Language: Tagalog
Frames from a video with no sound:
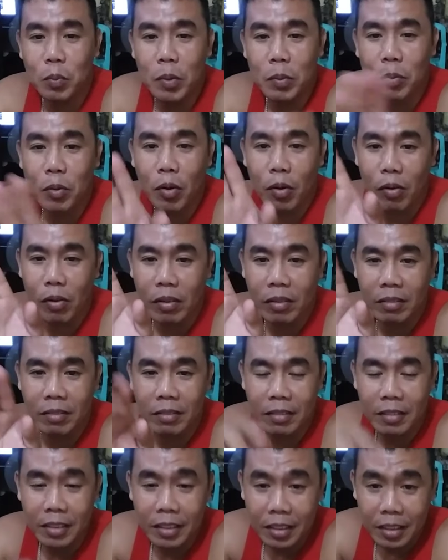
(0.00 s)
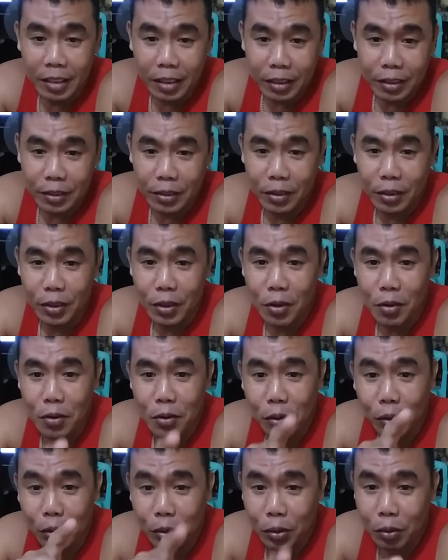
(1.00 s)
boss before so
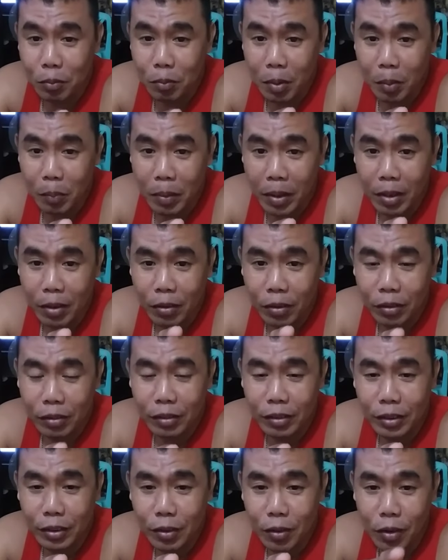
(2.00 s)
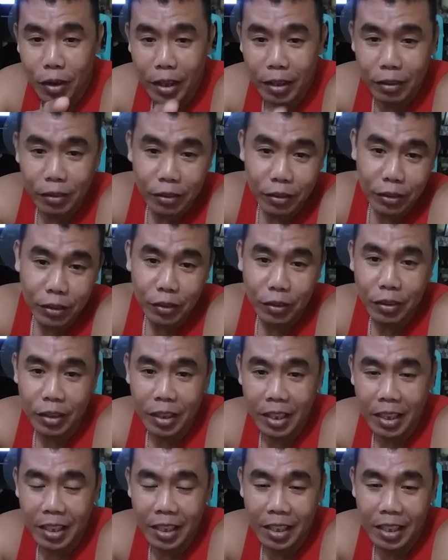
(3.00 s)
yung gustong mapanood kung ano
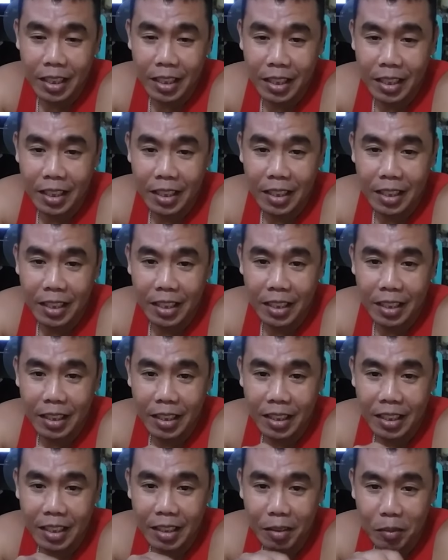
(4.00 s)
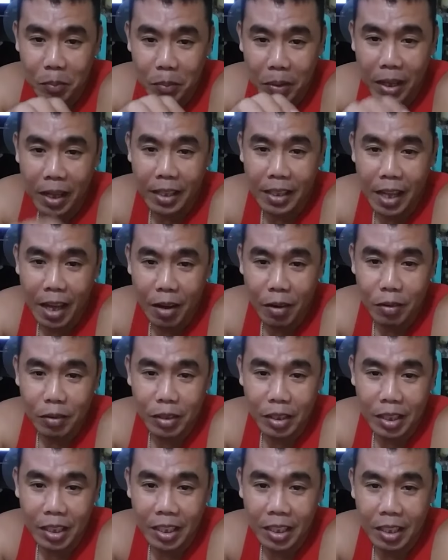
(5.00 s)
yung uh,
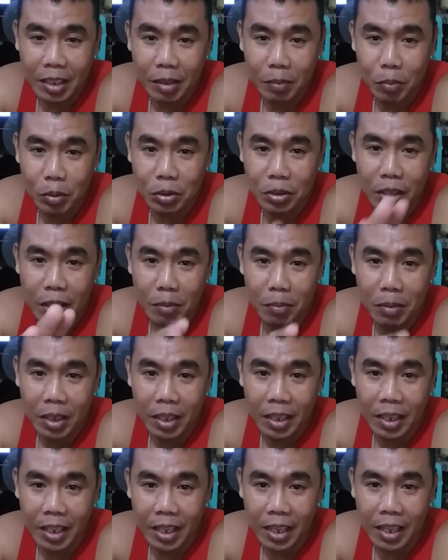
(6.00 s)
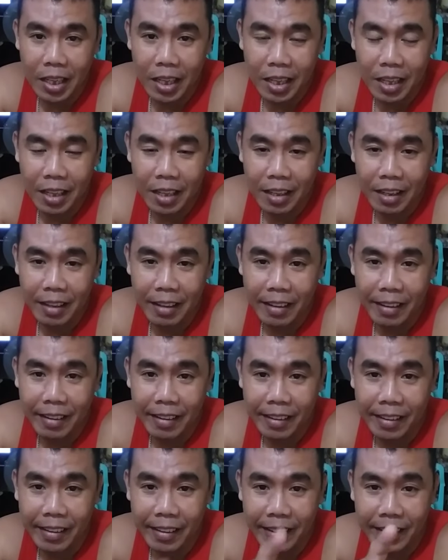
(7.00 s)
pagkatao ni Boss Timmy
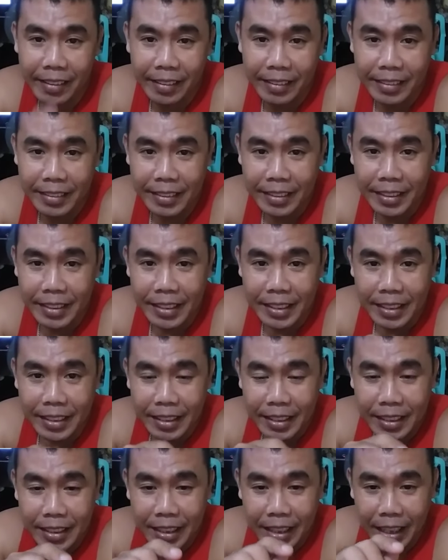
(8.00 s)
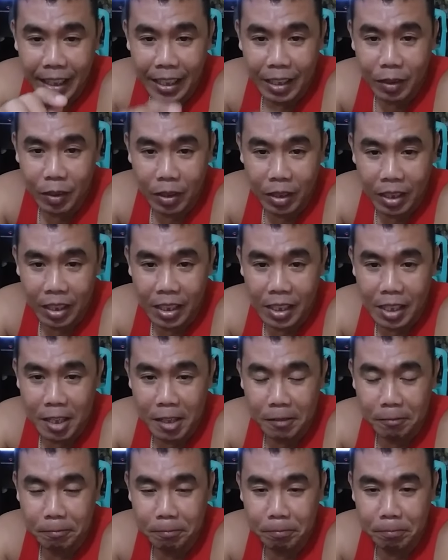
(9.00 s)
uh, ano
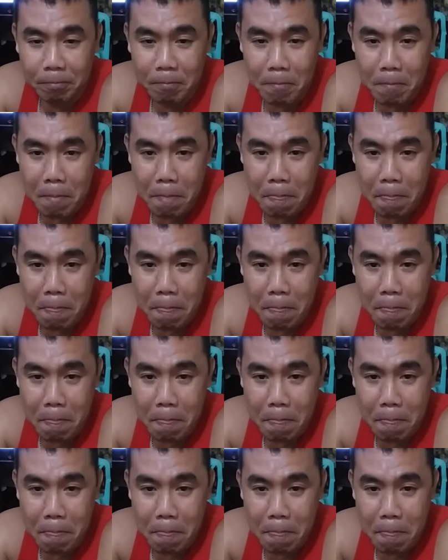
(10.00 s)
um,